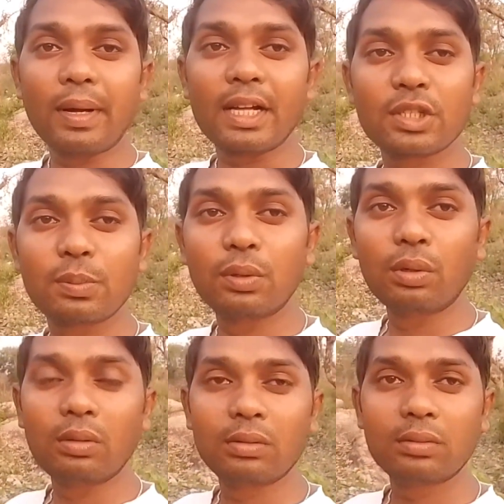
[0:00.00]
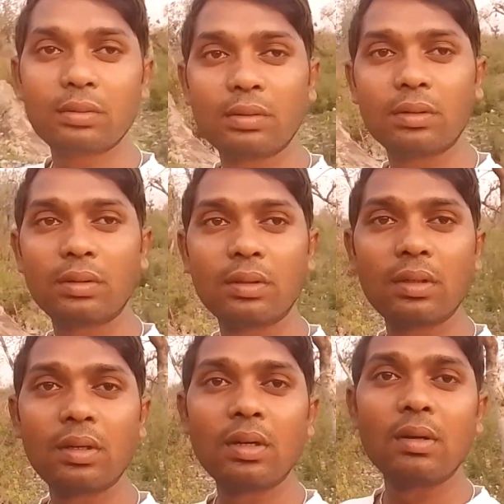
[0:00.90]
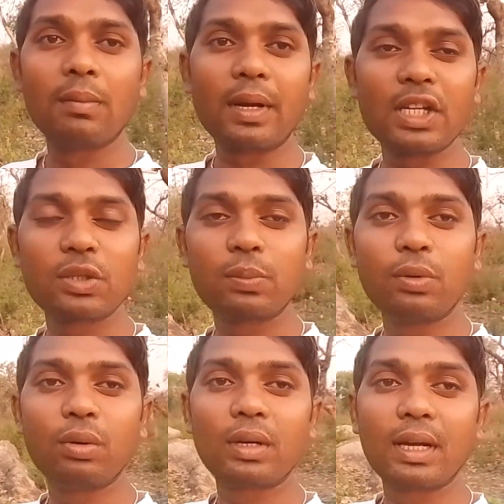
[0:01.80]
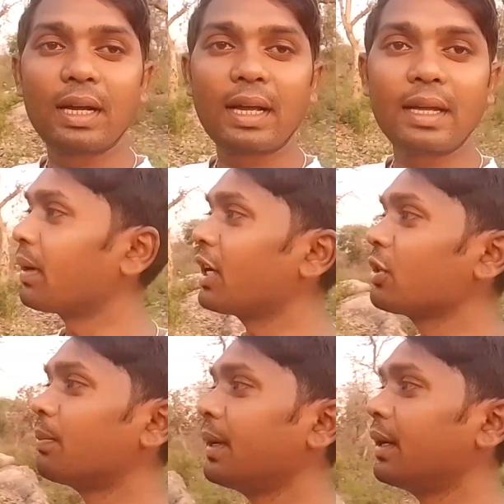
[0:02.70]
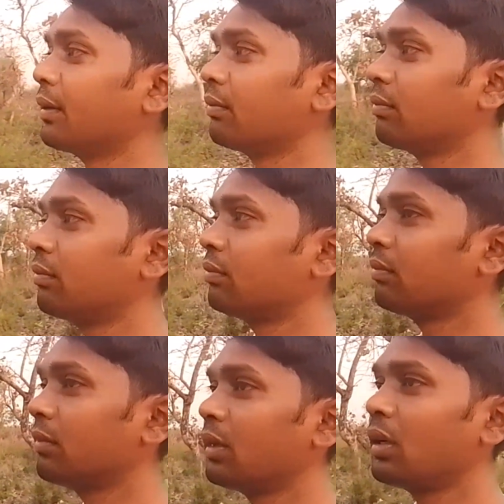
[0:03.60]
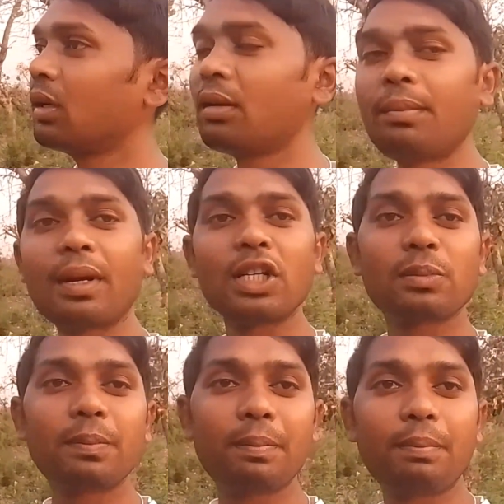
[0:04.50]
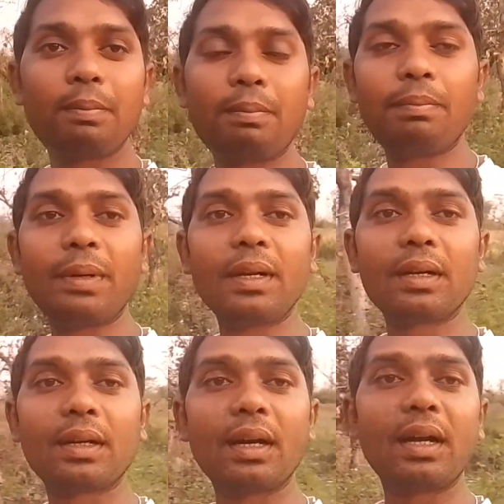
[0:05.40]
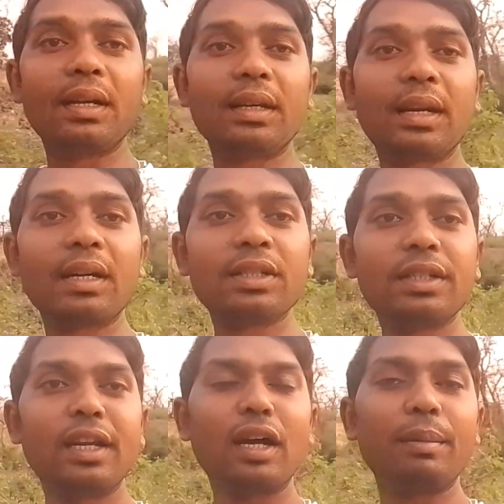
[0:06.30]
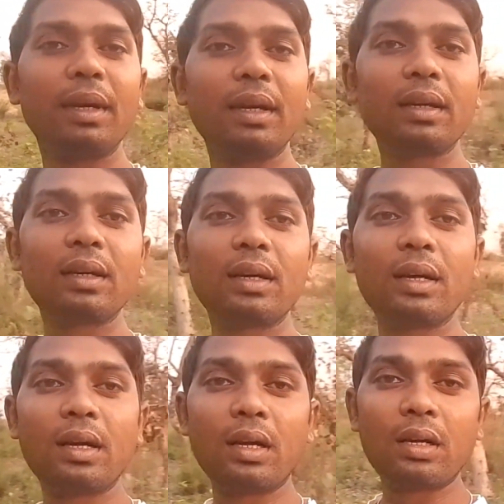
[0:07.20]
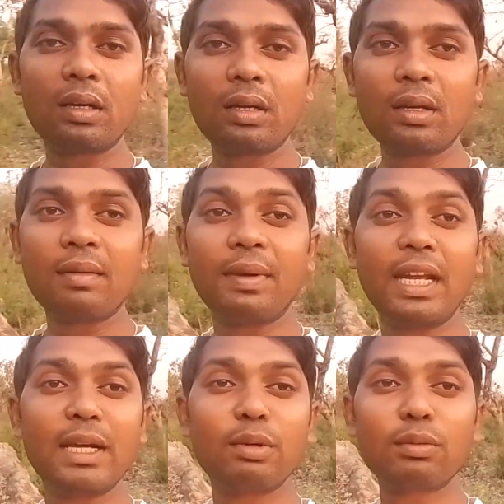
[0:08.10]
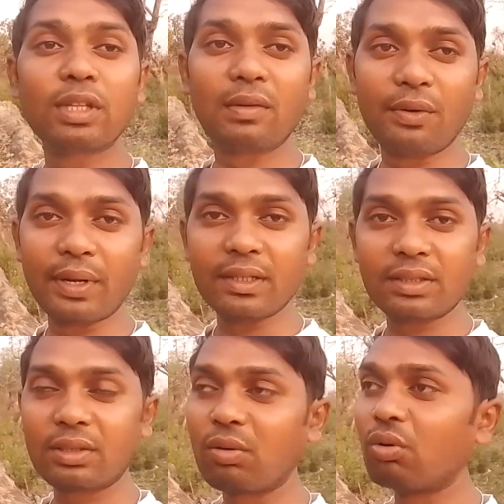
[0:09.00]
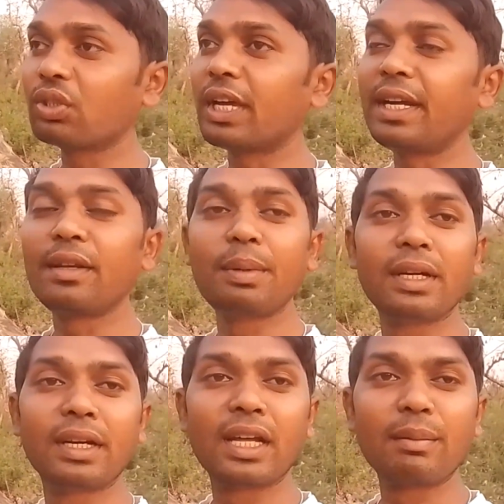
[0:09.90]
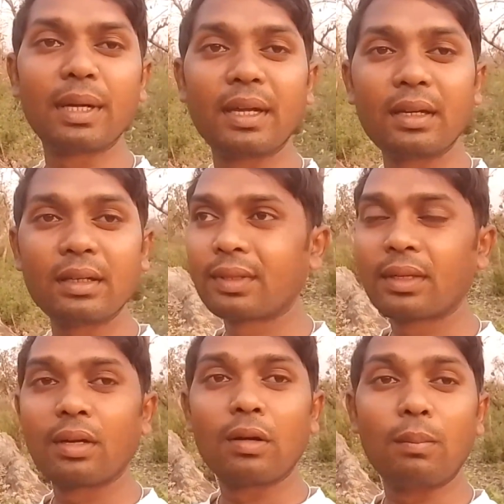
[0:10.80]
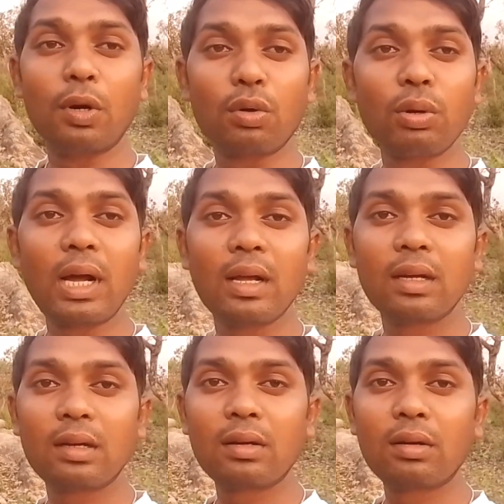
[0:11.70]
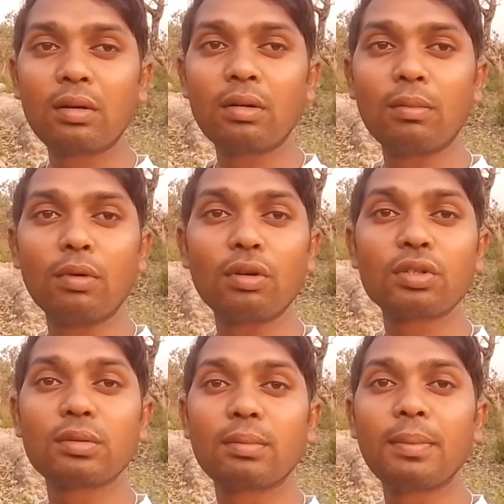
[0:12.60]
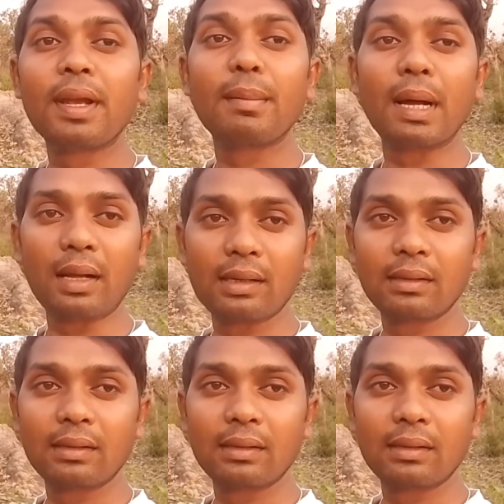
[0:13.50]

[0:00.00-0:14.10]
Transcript: परास फूल परास फूल का परास पेड़ परास पेड़ का इंग्राजी नाम है फ्लेम ऑफ द फॉरेस्ट और साइंटिफिक नाम है बोटुआ मोनोस्पेरेमा